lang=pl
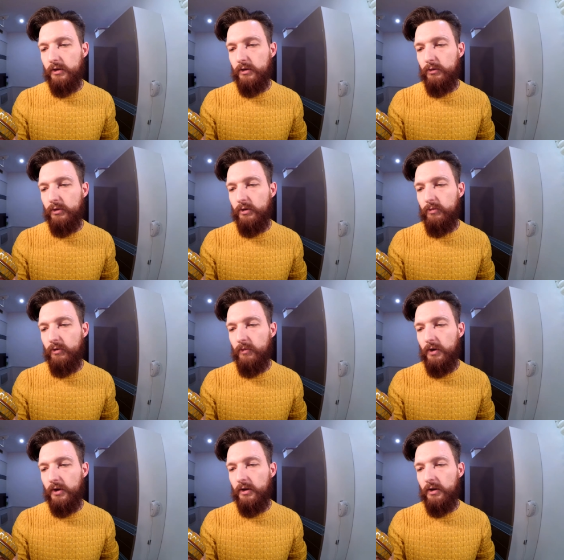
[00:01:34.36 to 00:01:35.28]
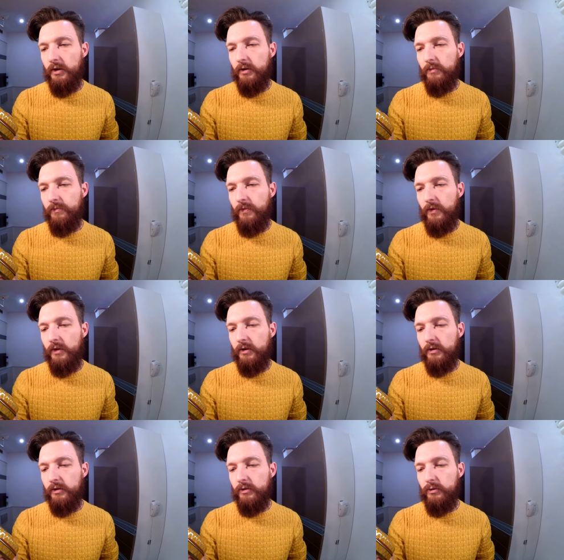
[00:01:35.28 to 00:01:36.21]
który pomaga
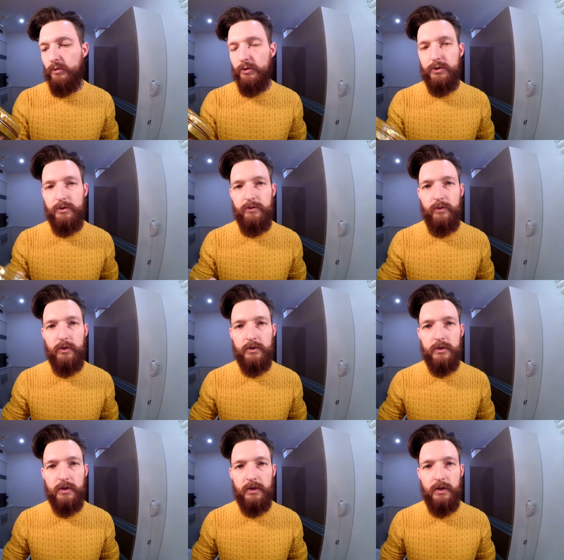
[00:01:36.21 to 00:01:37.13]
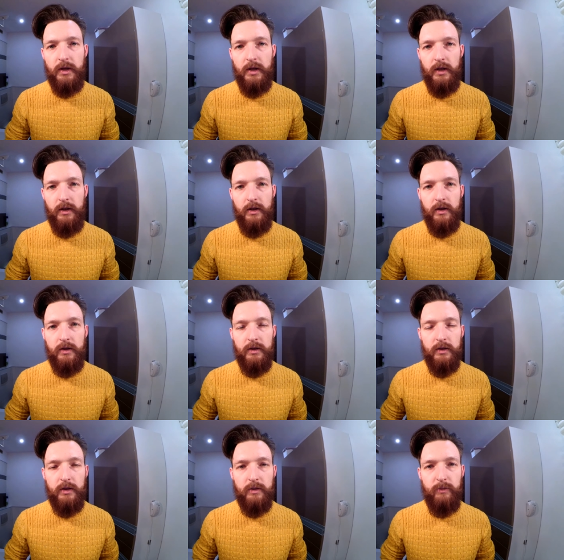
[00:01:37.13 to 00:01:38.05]
ułożyć włosy
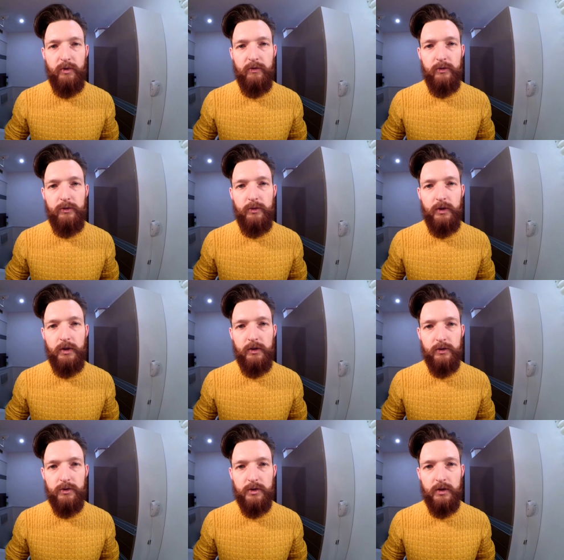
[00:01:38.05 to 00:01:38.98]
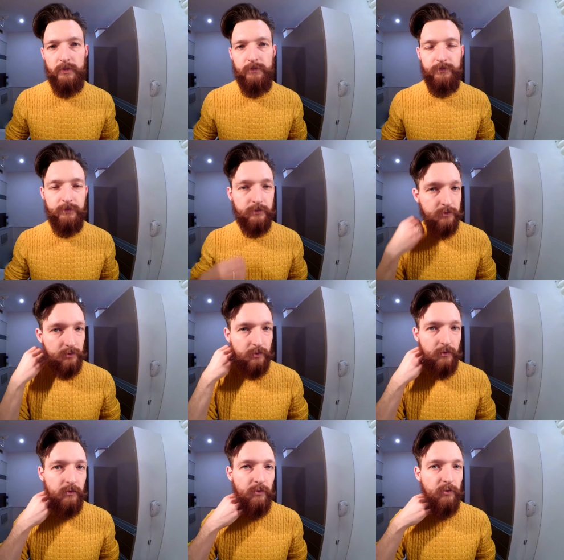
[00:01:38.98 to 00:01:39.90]
E, powoduje to, że
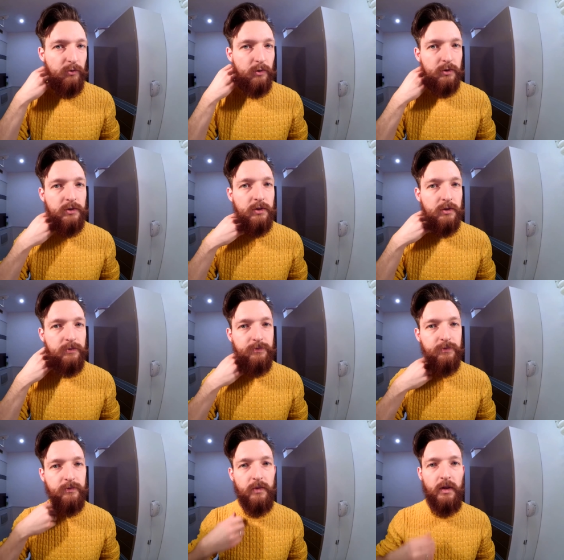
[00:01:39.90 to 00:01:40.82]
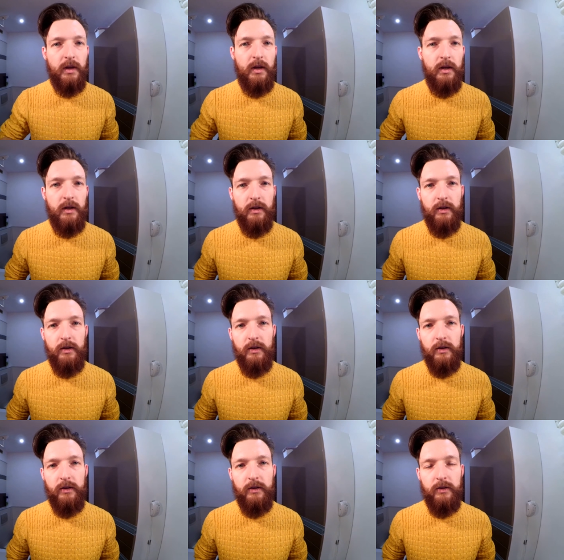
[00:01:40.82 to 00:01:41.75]
włosy
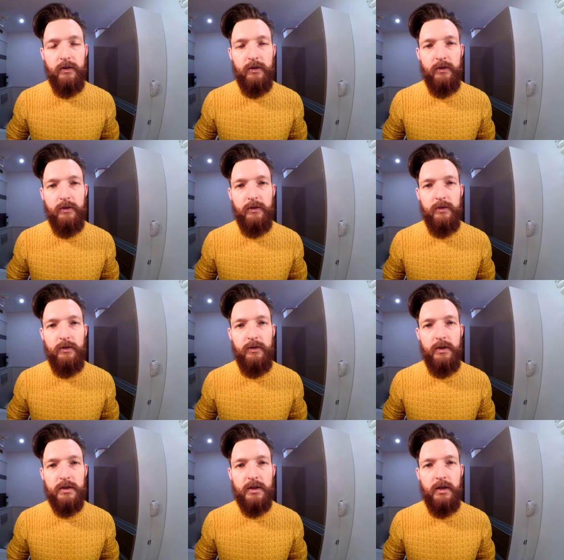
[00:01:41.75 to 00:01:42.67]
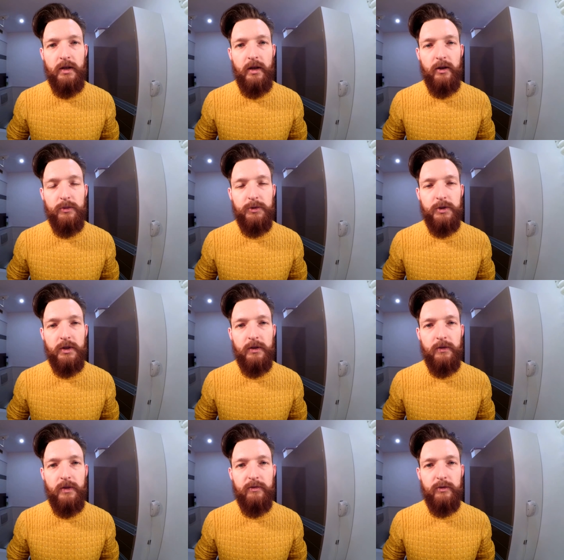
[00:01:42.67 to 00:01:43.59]
e, nie sklejają
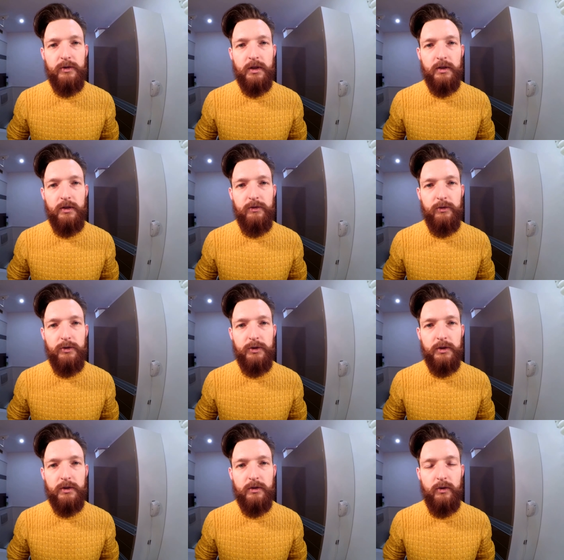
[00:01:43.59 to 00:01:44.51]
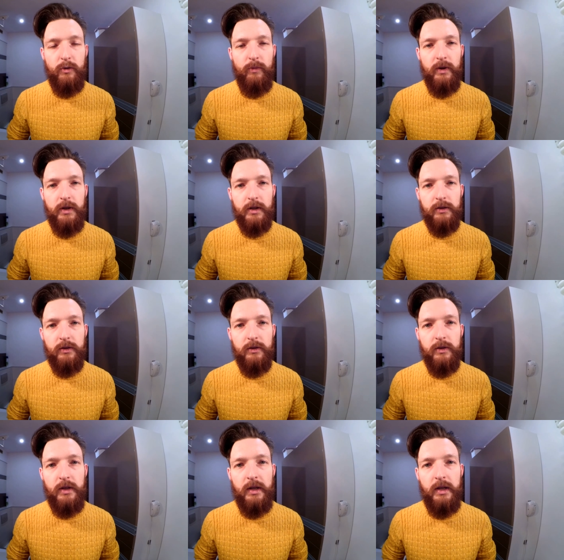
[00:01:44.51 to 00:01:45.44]
się na włosach, nie tworzy się skorupa, jak
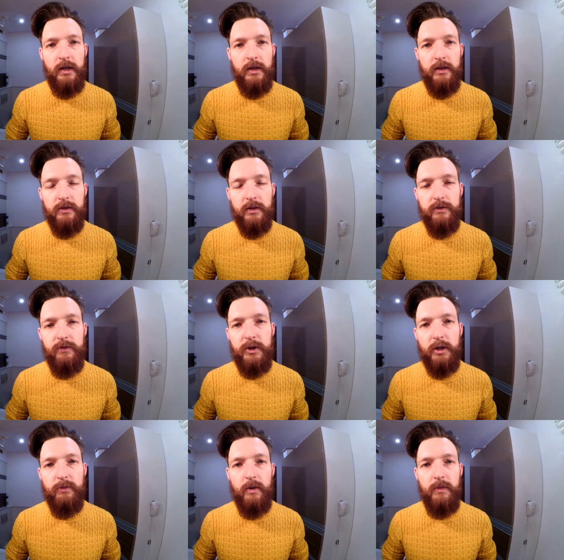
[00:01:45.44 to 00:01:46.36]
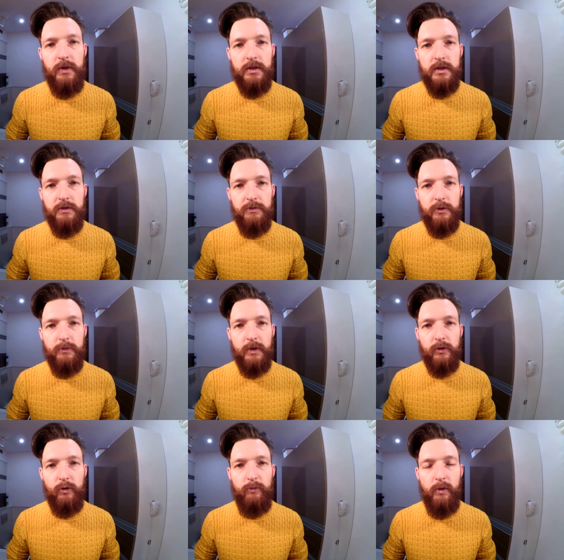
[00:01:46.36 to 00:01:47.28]
to zazwyczaj ma miejsce w
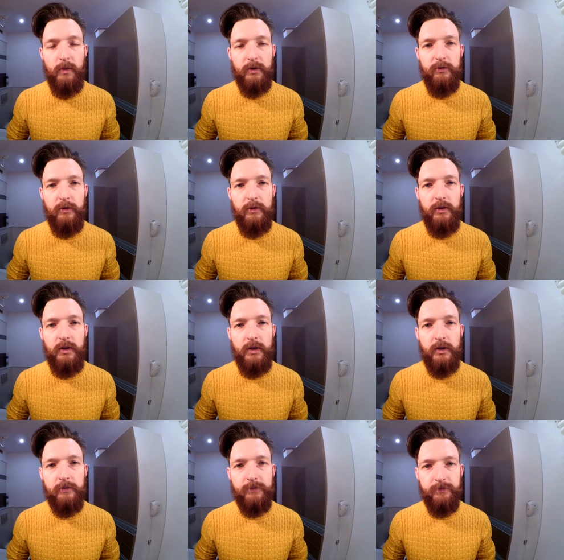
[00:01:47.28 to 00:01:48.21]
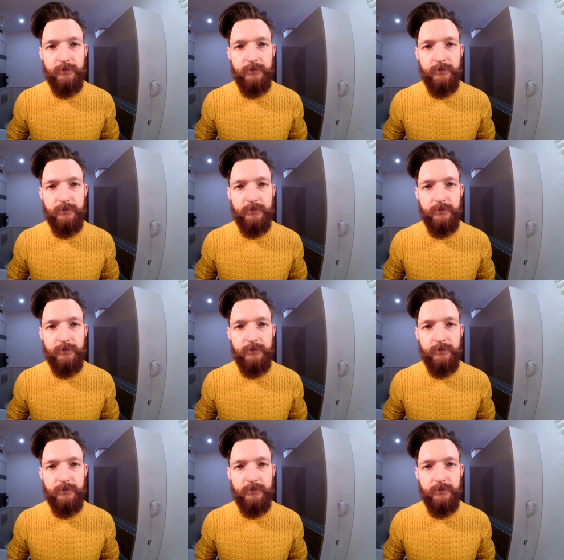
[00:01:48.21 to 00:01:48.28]
przypadku pomad wodnych.